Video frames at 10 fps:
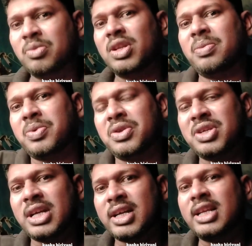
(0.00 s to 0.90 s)
அதை முதல்ல
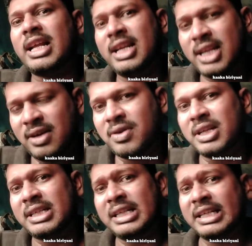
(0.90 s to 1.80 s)
புரிஞ்சுக்கோங்க நல்லா
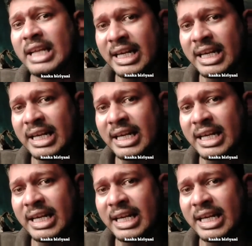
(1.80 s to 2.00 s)
உங்களுக்கு